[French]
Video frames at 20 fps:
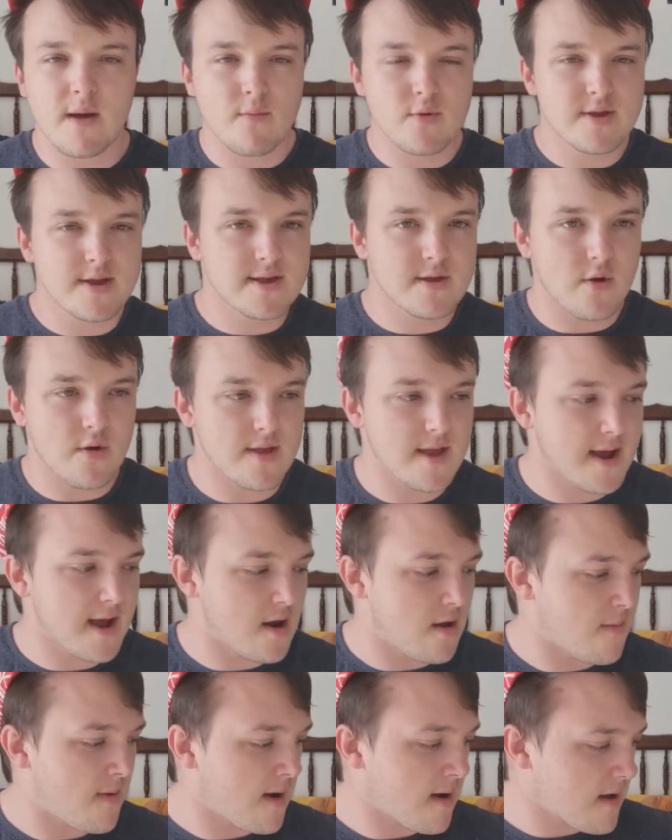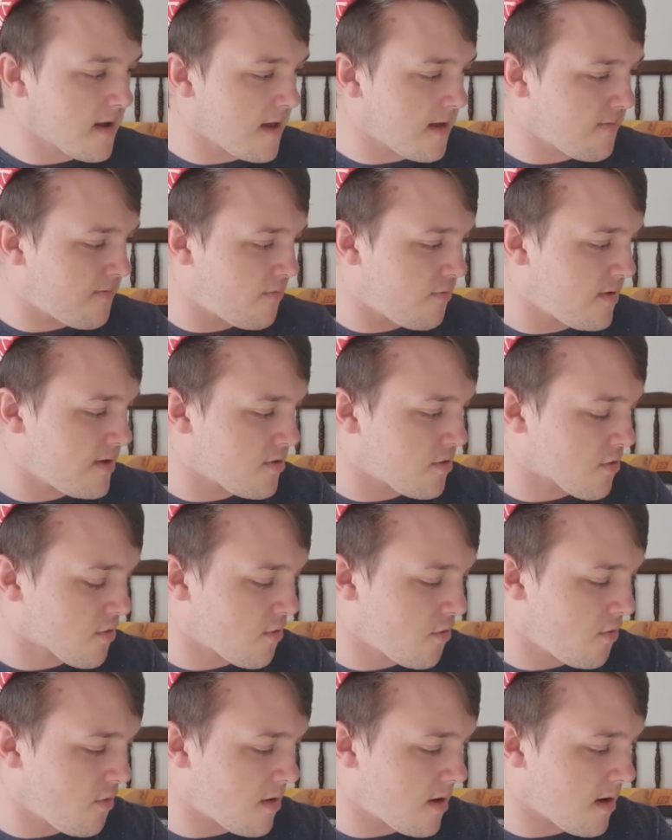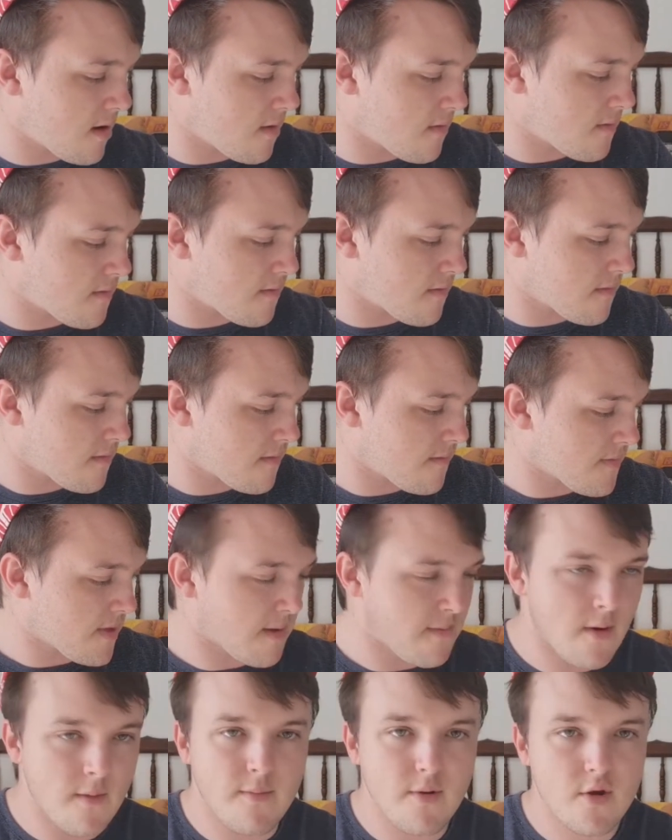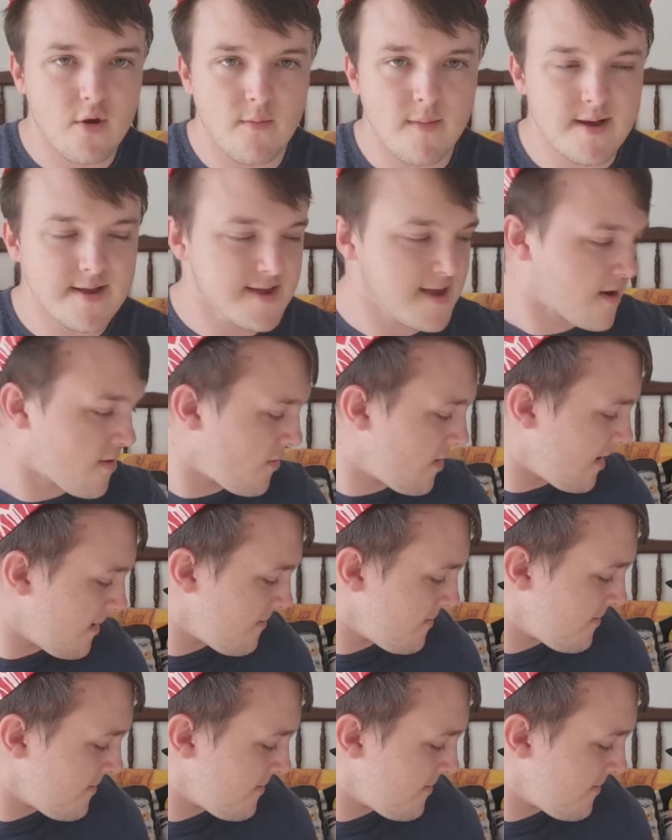à mon Discord également. Et puis du coup, euh, c'est un on peut commencer quoi.